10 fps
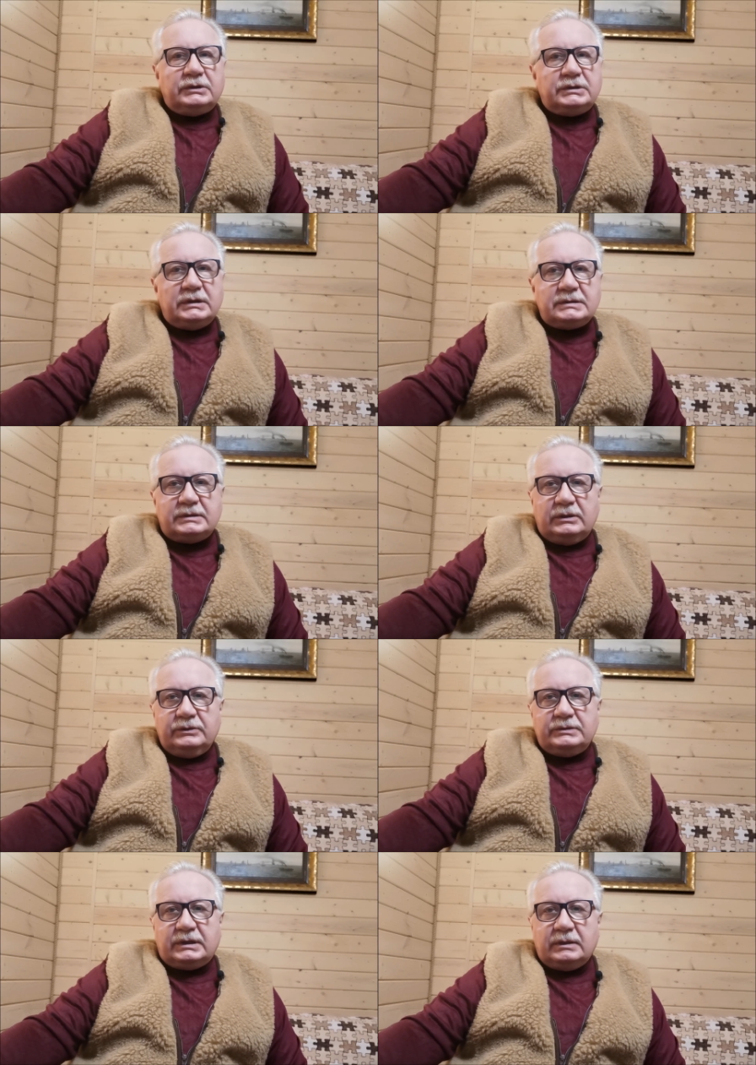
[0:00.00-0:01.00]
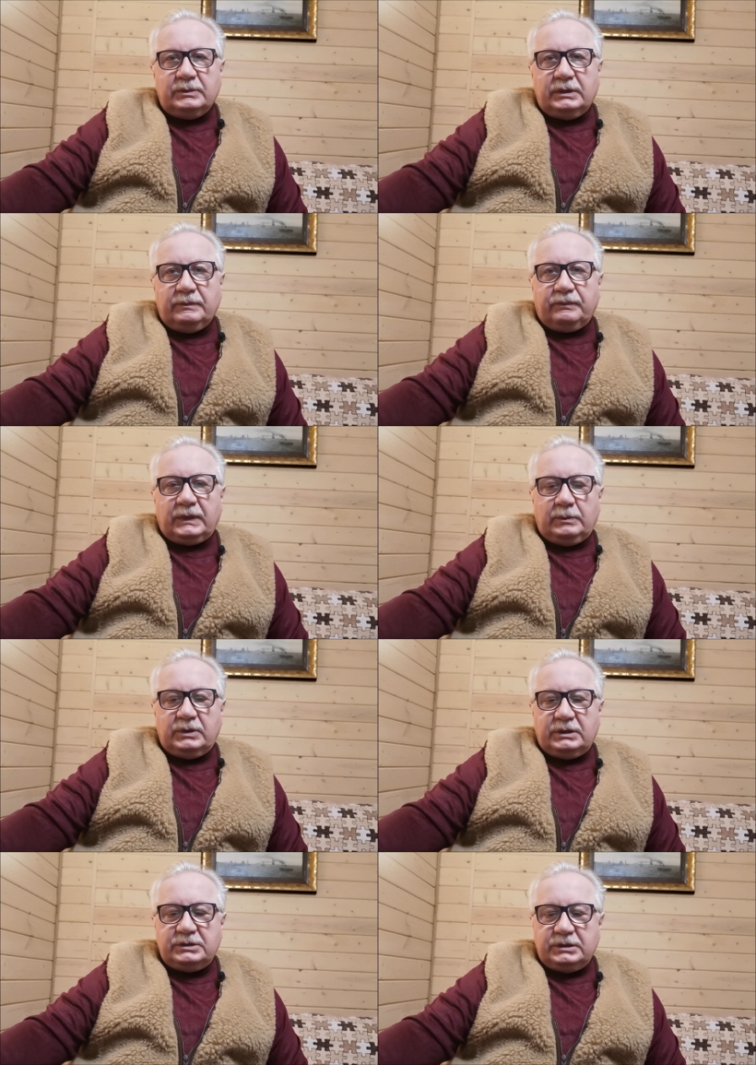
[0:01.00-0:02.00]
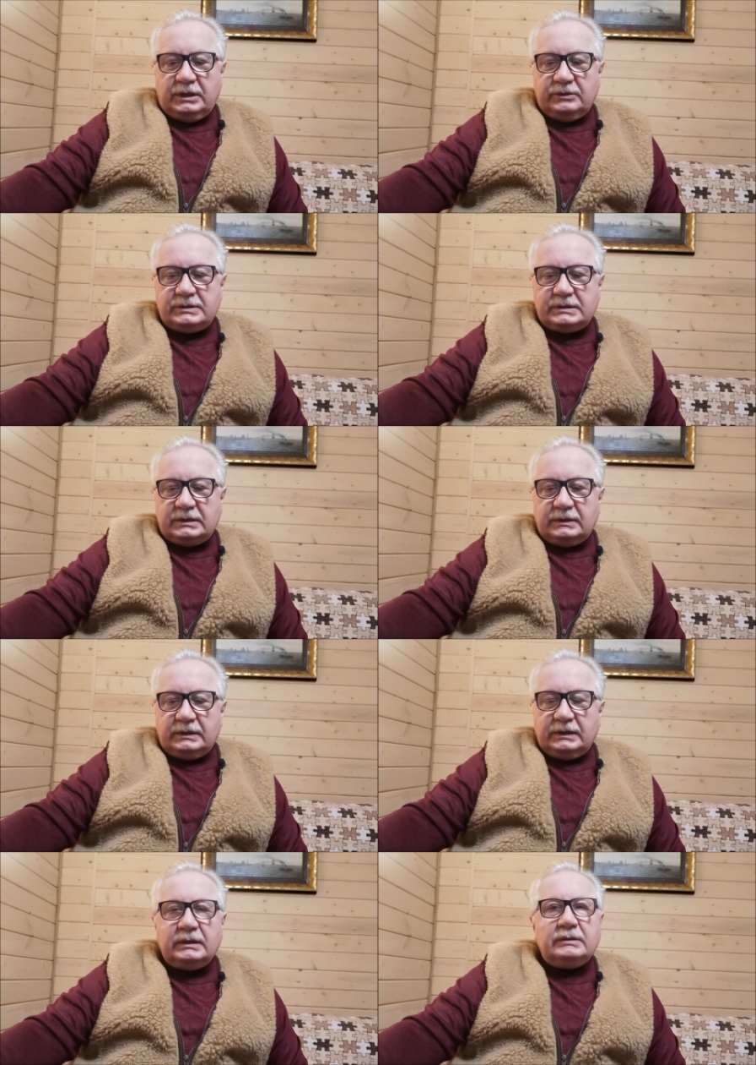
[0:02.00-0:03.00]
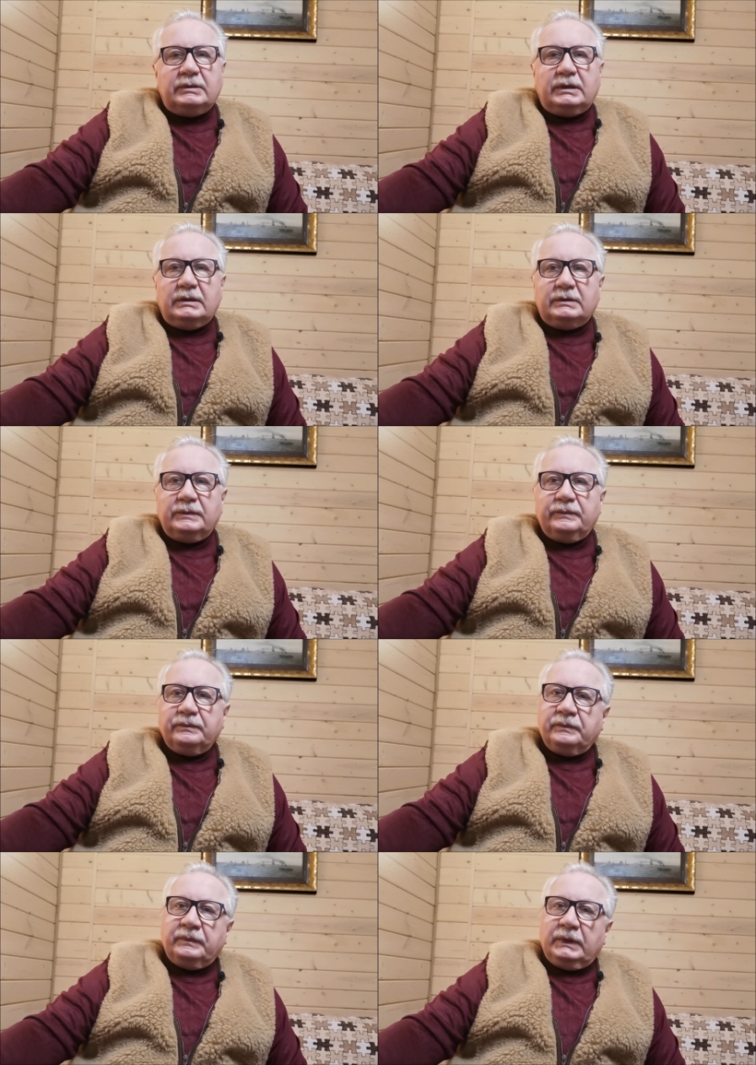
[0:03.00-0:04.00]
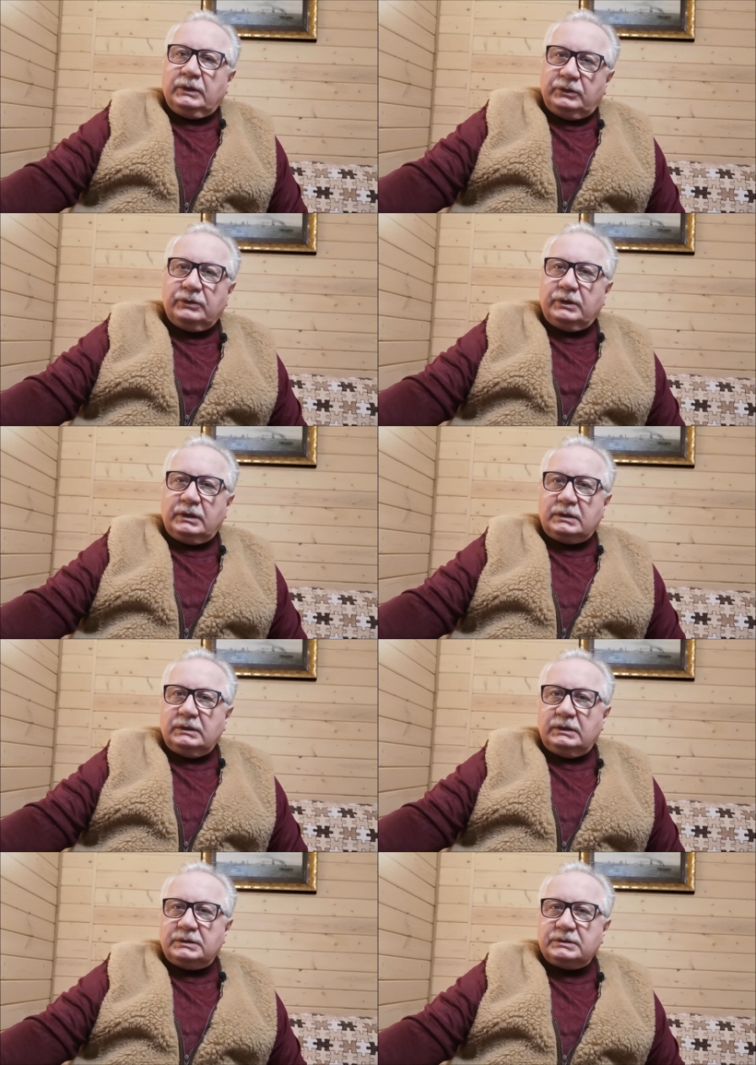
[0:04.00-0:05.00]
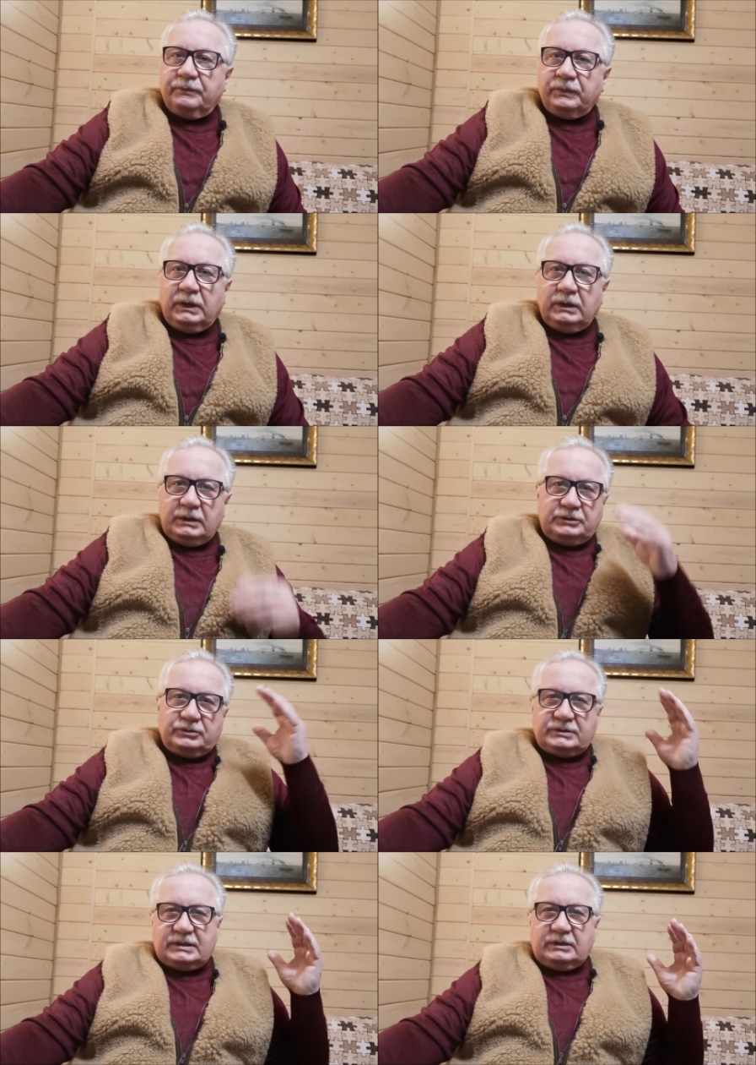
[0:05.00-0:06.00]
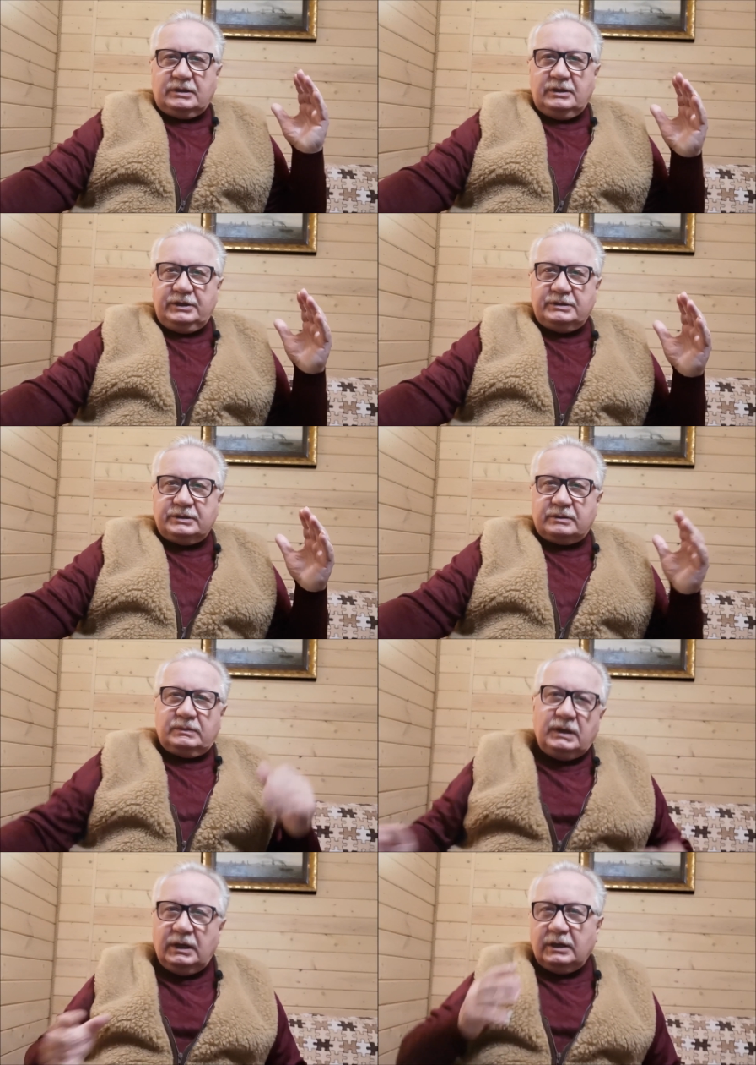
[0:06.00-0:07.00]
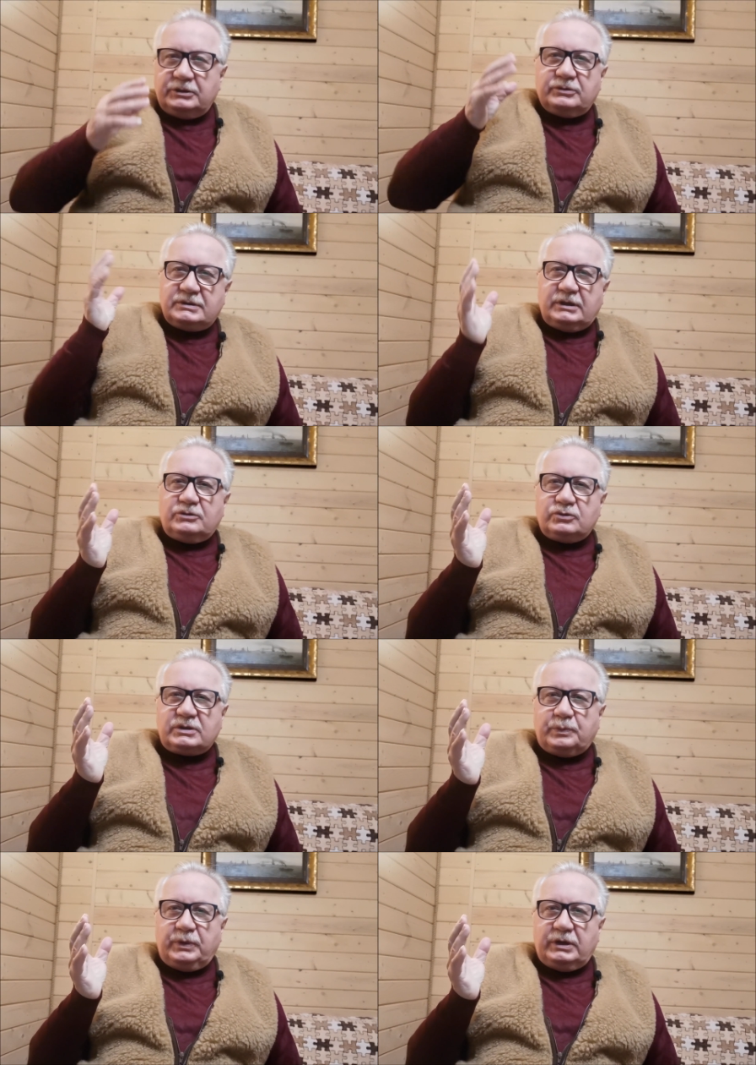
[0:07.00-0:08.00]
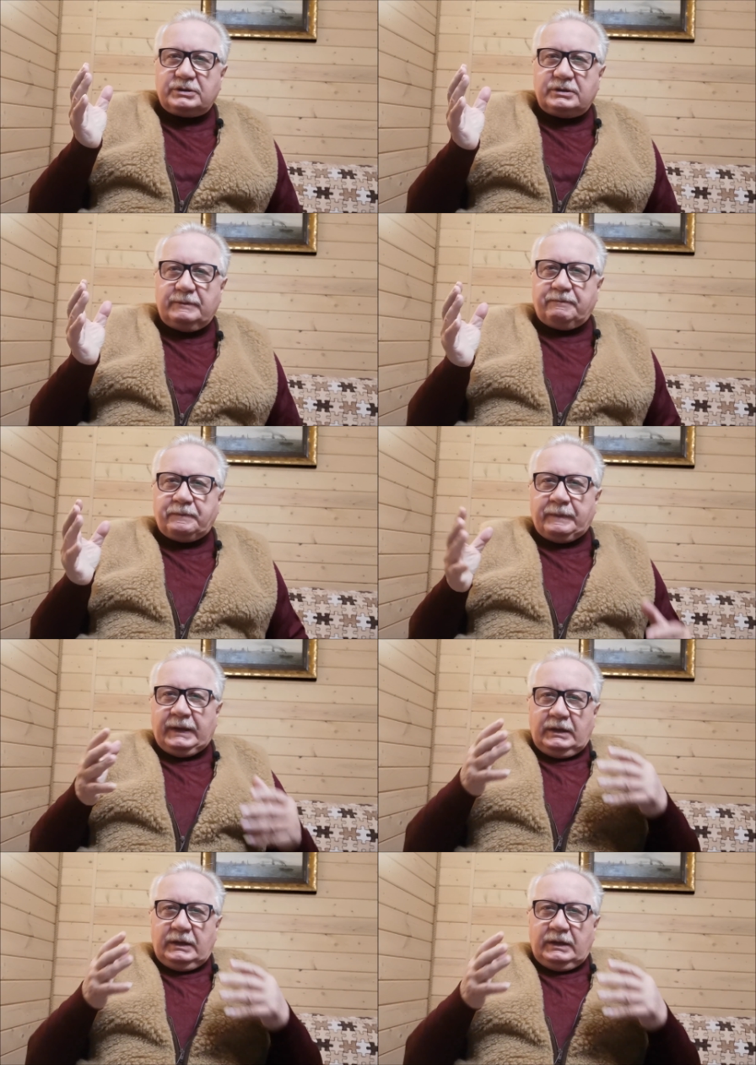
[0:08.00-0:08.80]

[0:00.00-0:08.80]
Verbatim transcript: Вот часто люди ко мне обращаются и говорят, Юрий Николаевич, я хочу стать лидером, хочу стать успешным,